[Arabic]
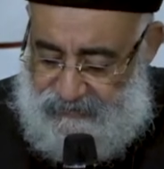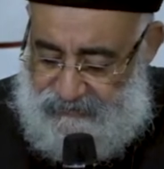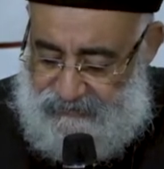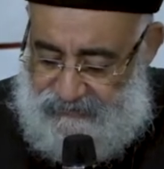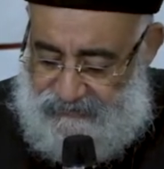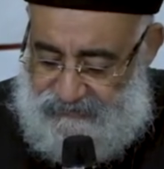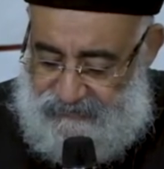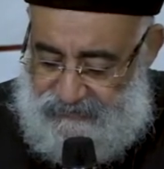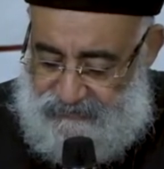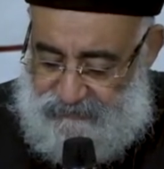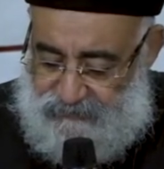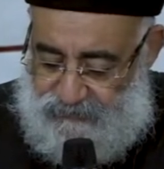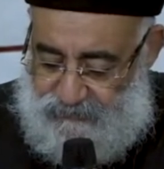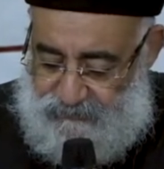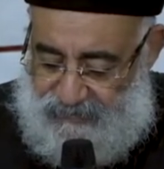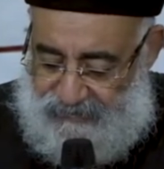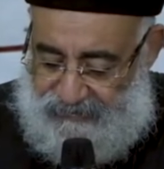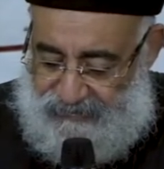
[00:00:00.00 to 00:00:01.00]
تزيد في
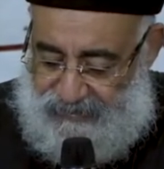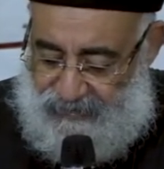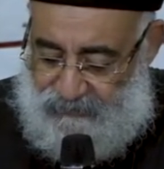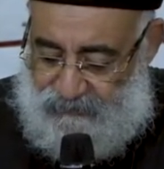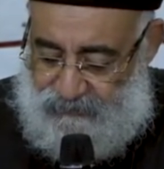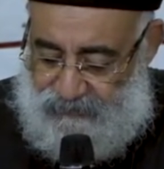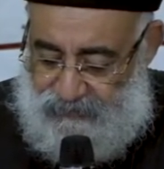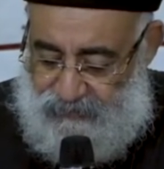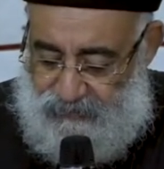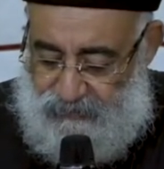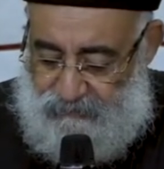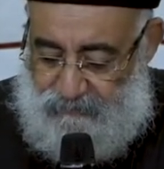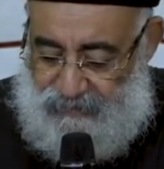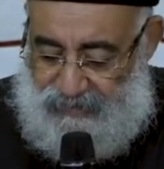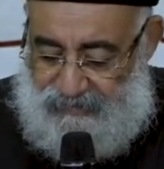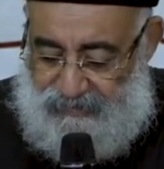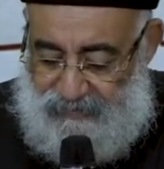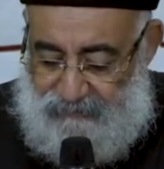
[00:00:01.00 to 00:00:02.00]
دماغي قوي
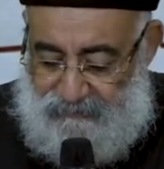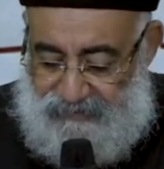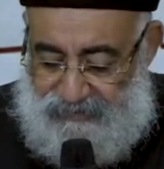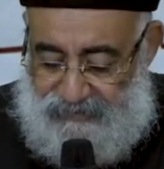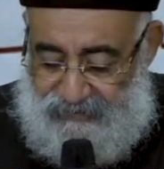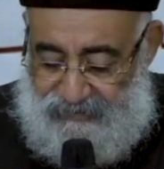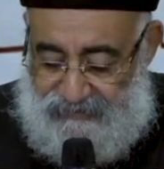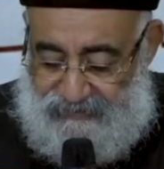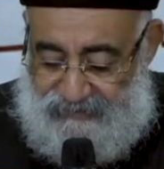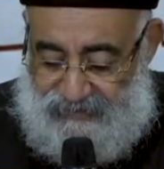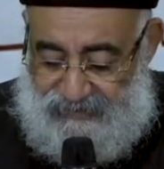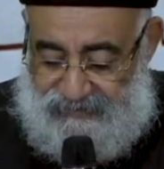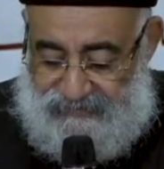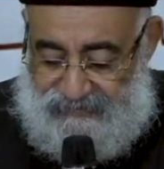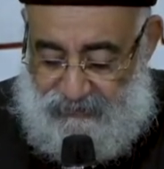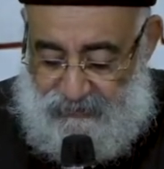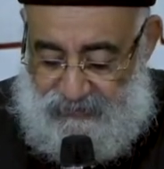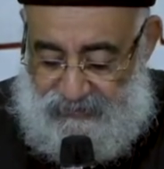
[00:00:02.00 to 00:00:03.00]
مع العلم اني انسانه
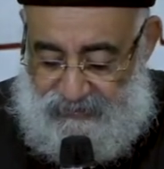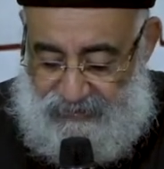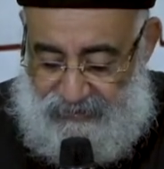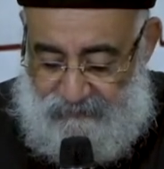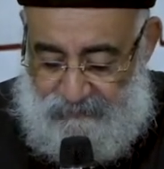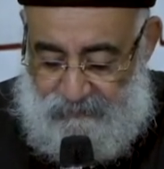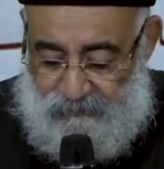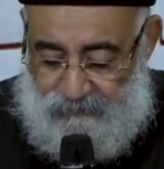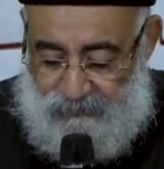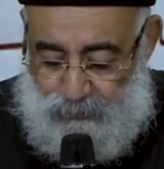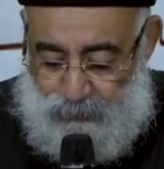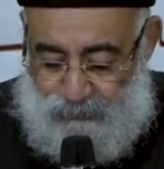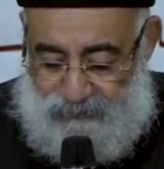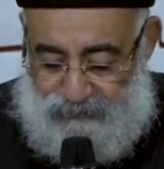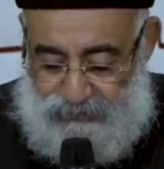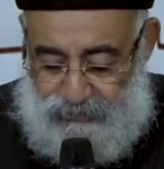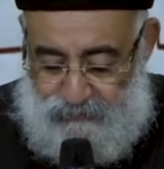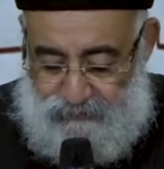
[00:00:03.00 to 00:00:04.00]
سويه
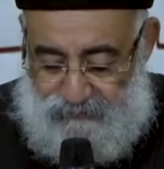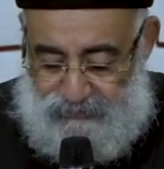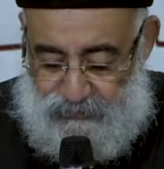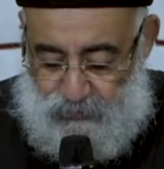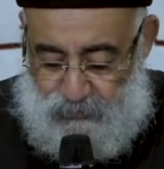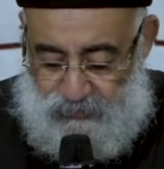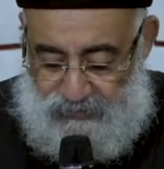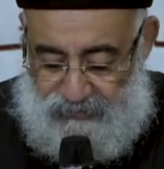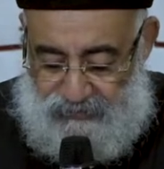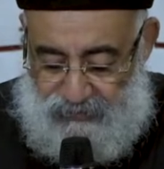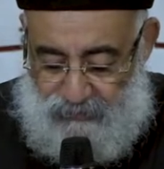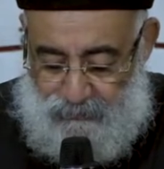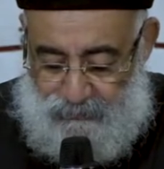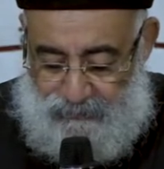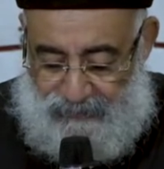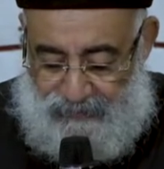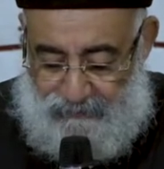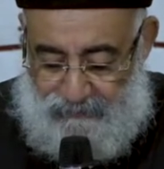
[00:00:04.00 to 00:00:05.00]
وبشيل مسؤوليه
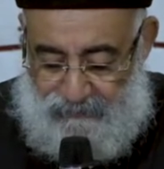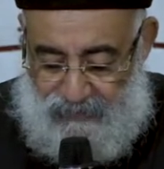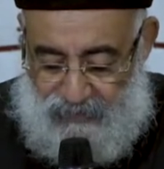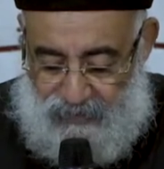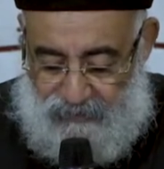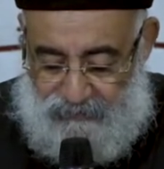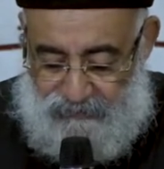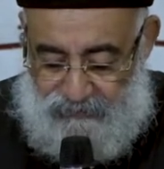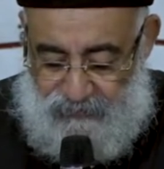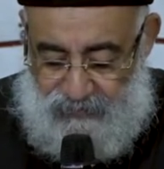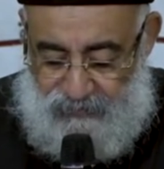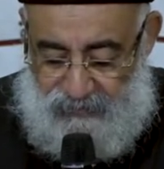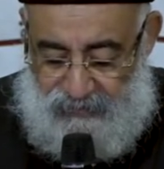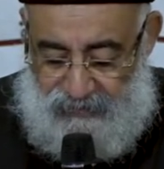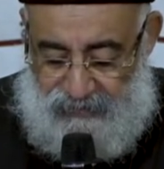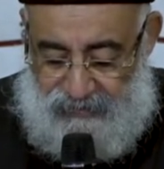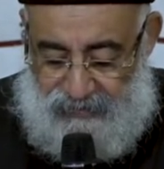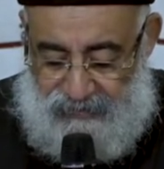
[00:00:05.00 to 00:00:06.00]
وبحب الاطفال
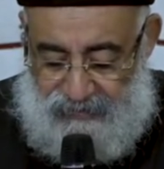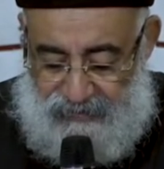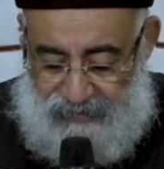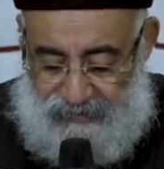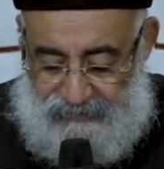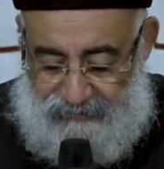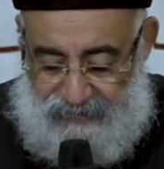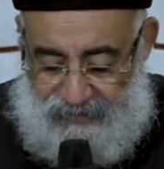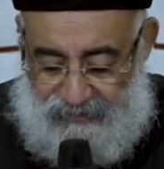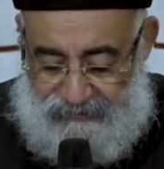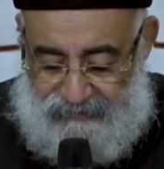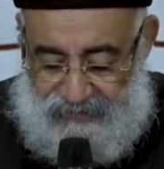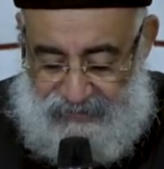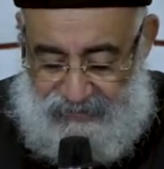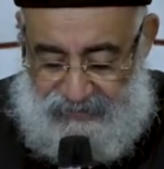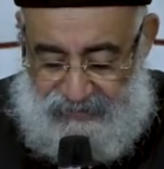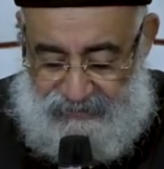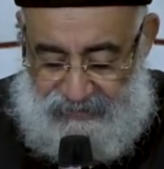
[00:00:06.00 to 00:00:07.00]
لاني قعدت
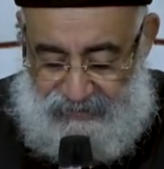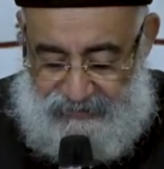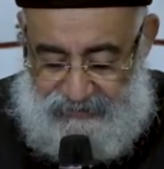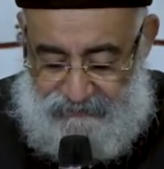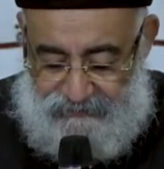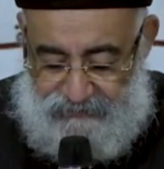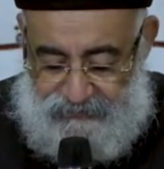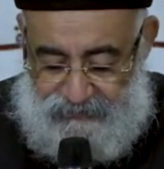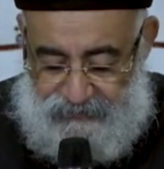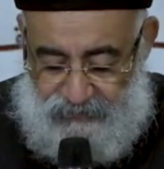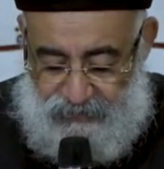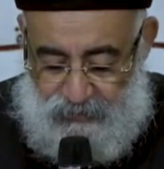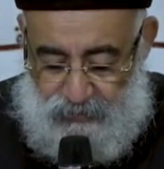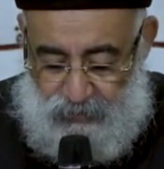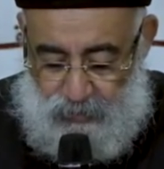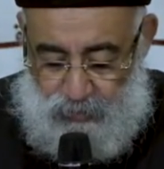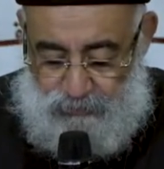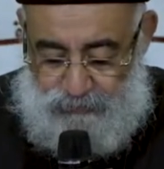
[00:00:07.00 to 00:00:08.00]
اراجع نفسي
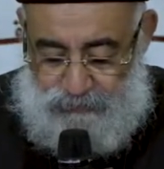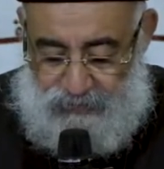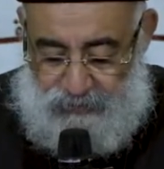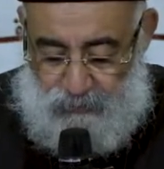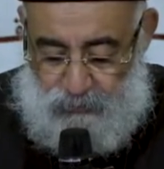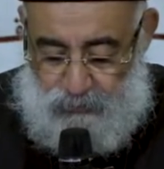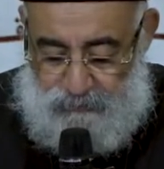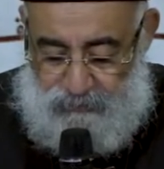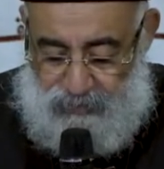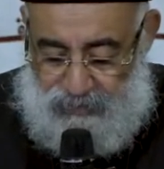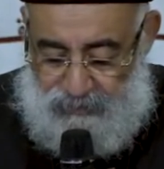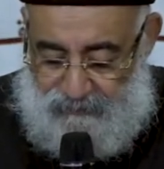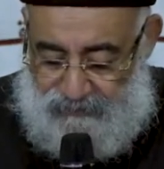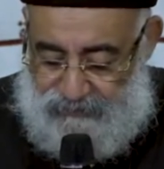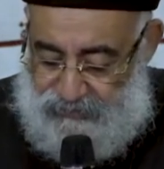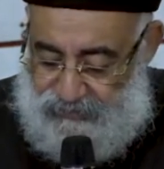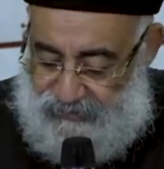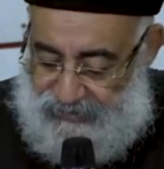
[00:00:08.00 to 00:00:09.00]
خفت اكون بهرب
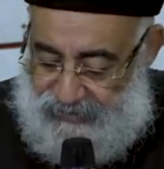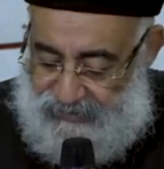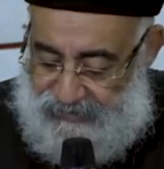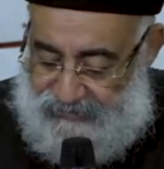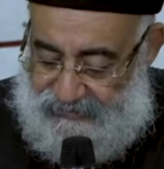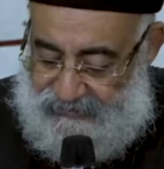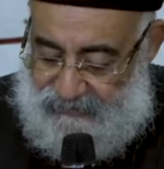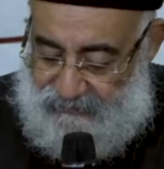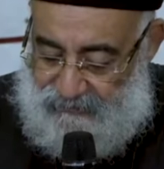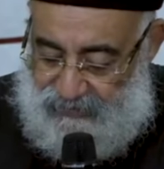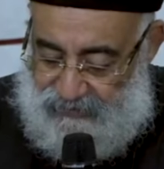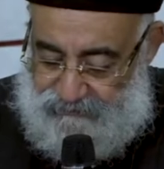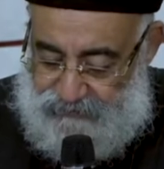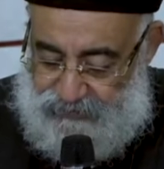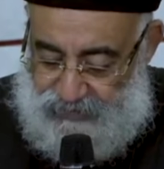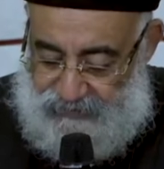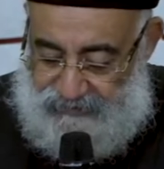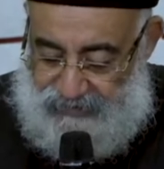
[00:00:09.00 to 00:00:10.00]
عشان انا كده
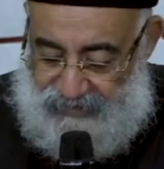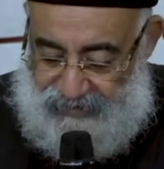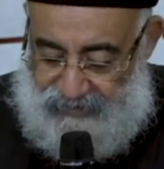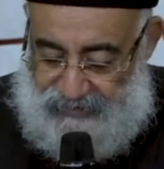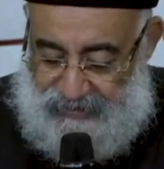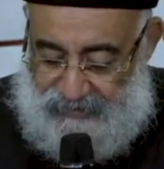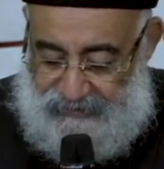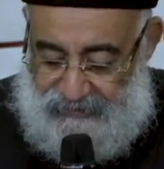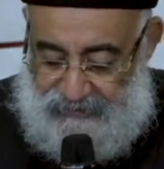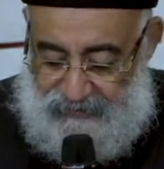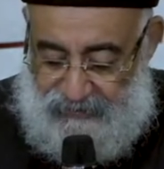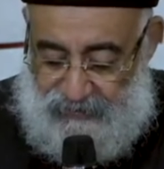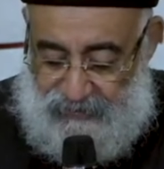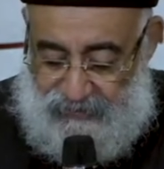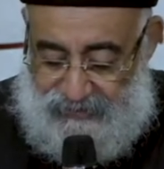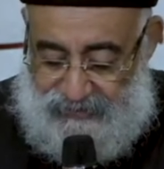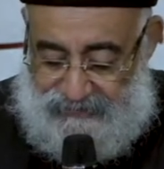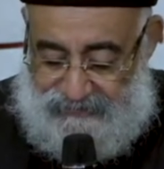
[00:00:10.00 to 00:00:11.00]
معرفش اي حاجه عن
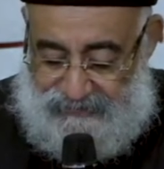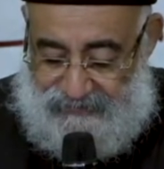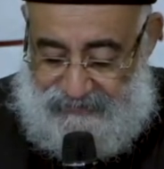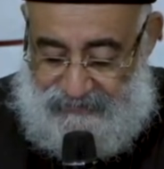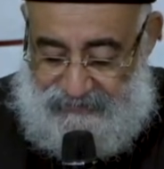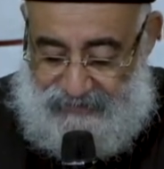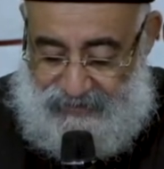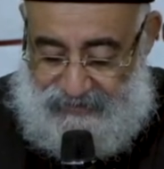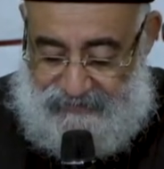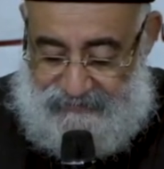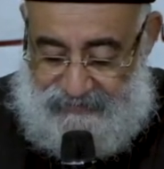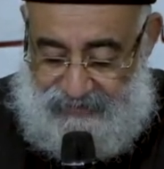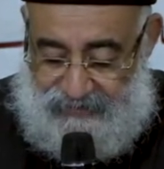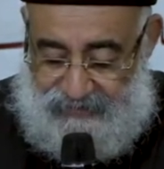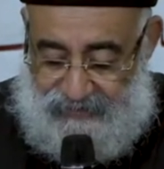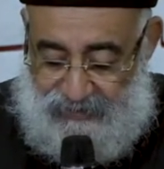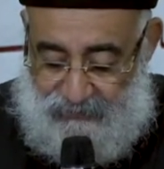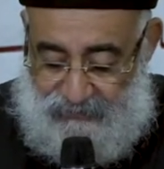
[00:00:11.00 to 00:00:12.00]
العلاقه الجسديه
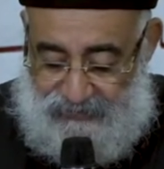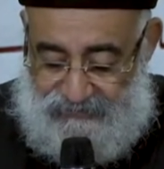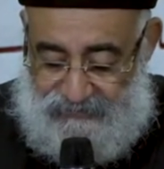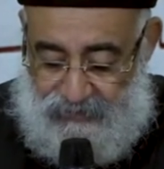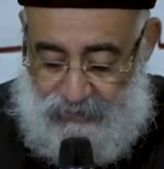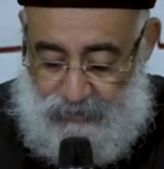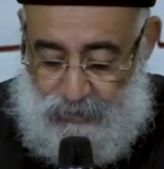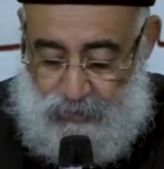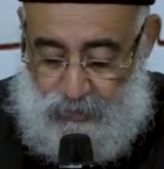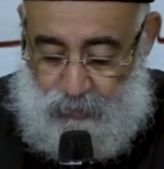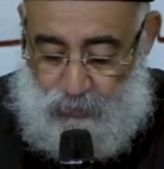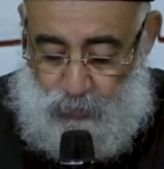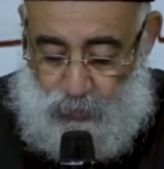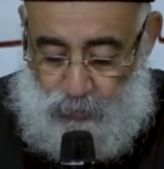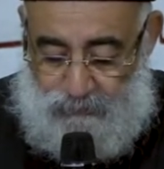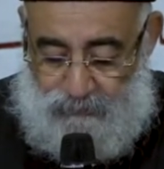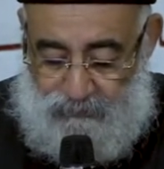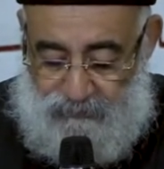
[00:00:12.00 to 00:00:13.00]
اثناء الجواز
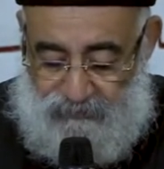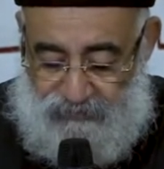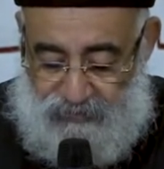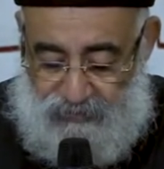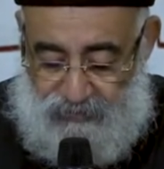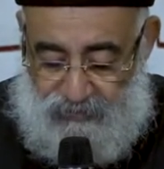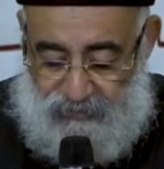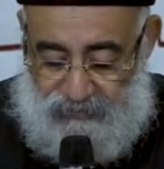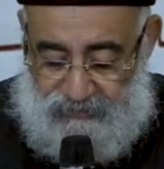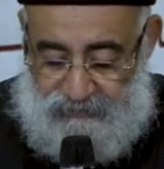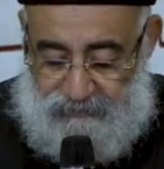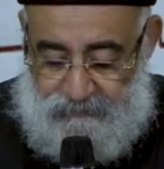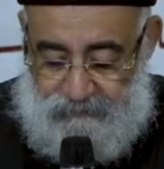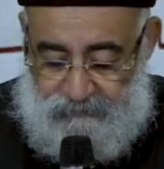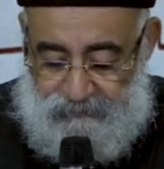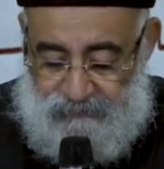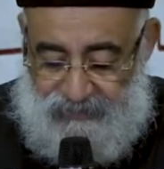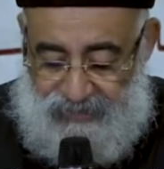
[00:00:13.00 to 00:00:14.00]
وعمري ما فكرت
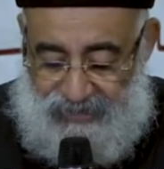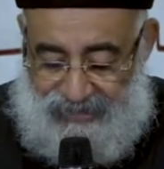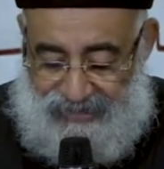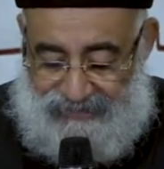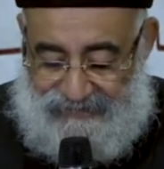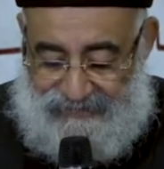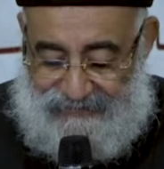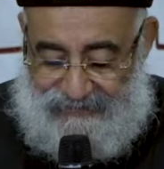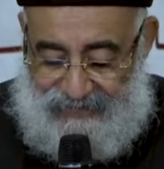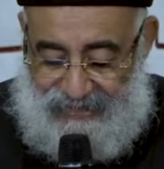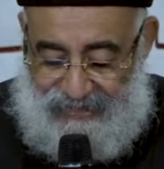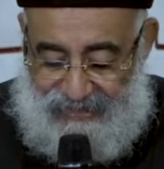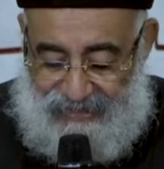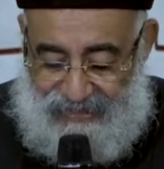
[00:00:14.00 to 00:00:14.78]
حتى